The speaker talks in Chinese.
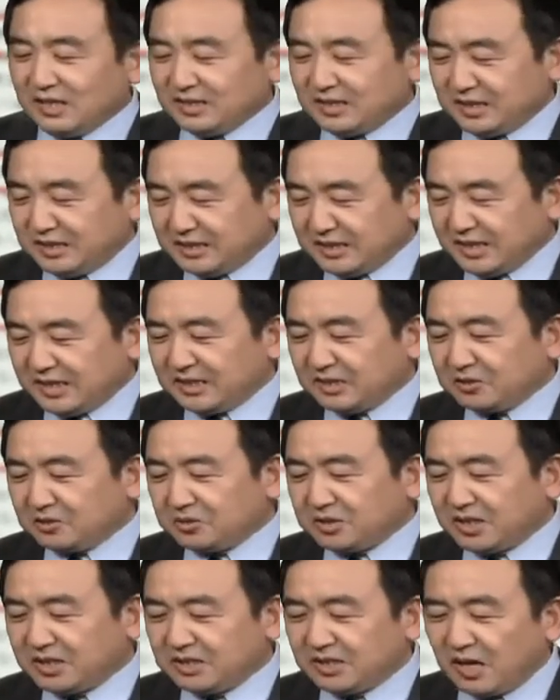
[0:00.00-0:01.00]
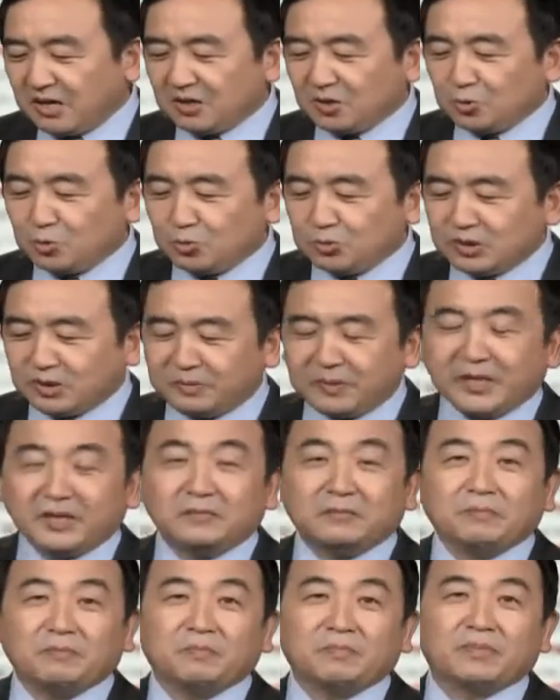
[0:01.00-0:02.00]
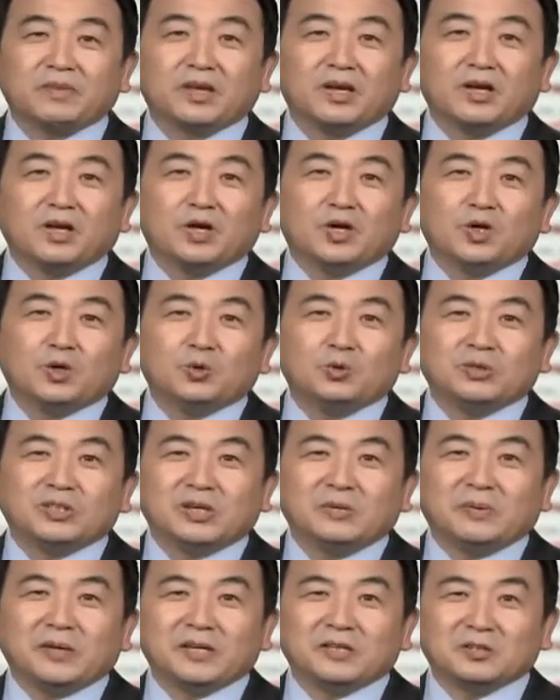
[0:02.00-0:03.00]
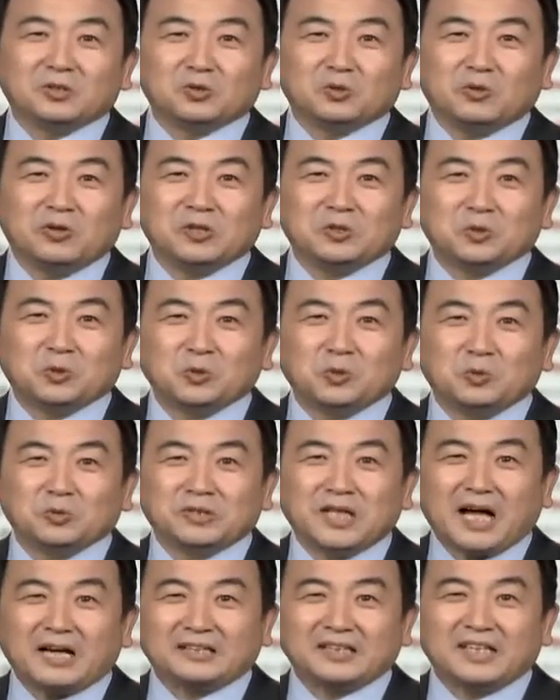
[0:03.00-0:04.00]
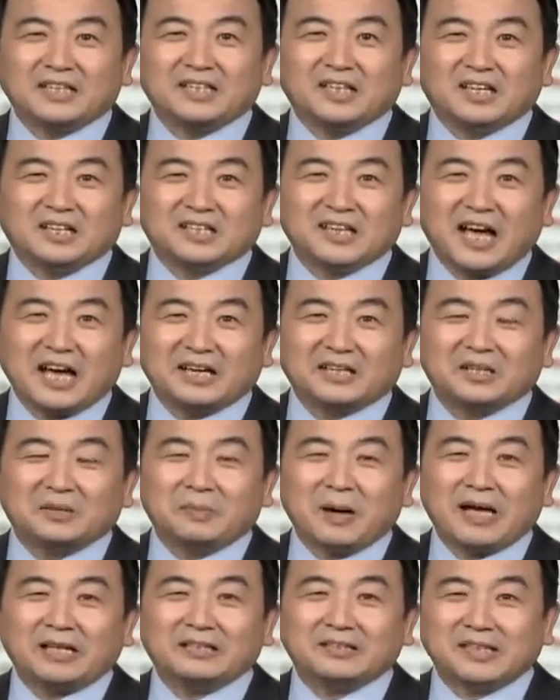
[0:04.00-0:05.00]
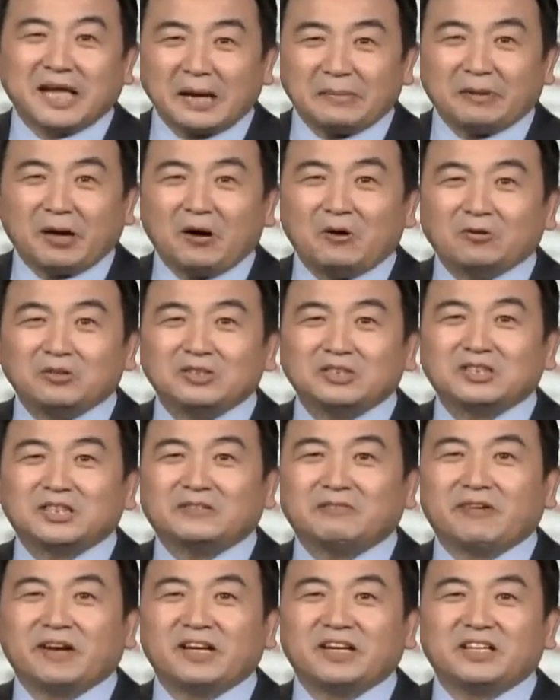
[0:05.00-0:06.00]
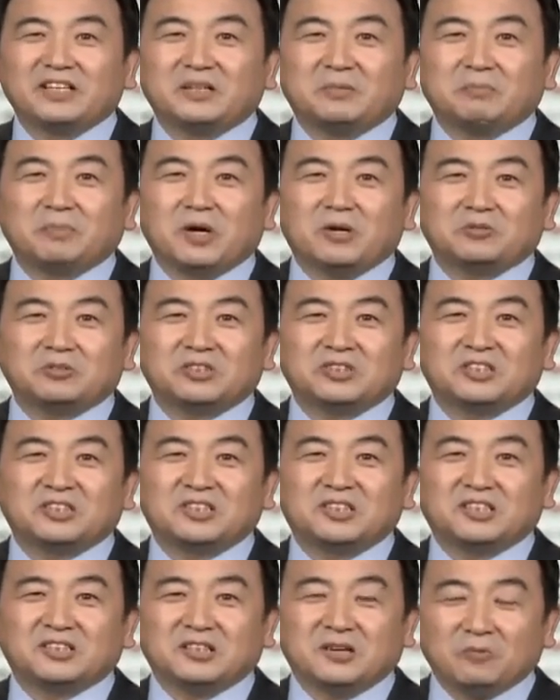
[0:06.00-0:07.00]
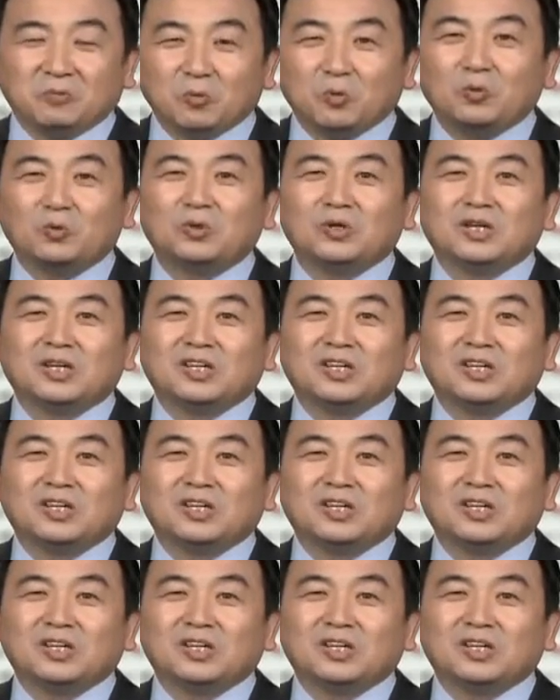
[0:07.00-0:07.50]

紧接着就提到了胡德平，胡德平作为中共党内的改革派的代表，成为了一个标志式的人物。